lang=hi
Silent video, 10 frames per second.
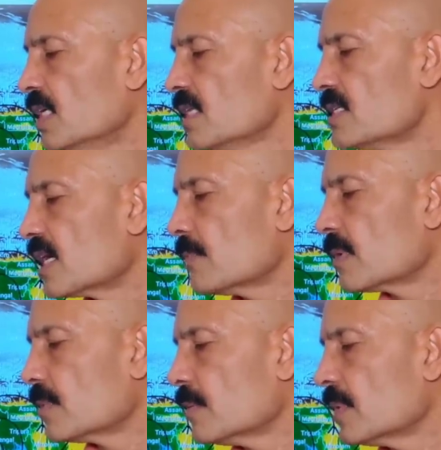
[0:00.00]
इस जगह
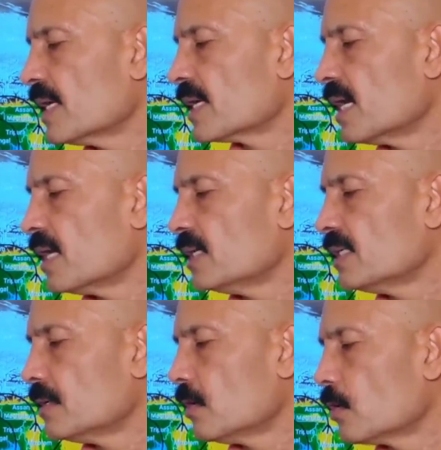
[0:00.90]
पर बनेगा
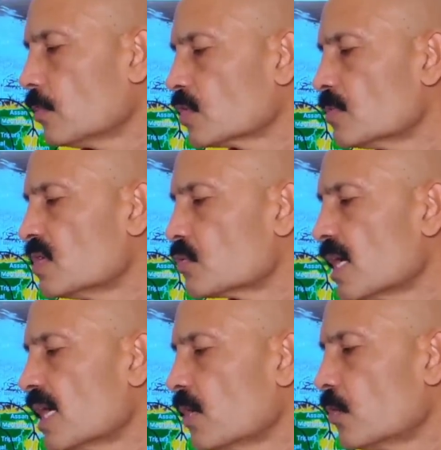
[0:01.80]
ये ऑलमोस्ट बन
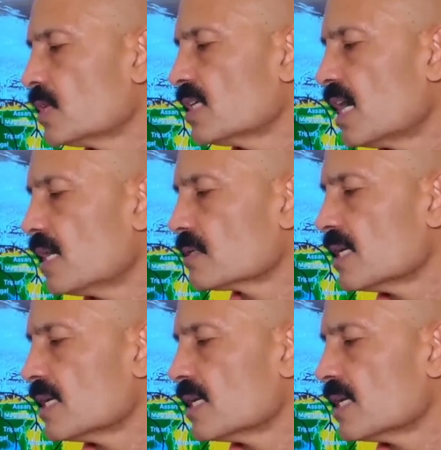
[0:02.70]
चुका है और यहाँ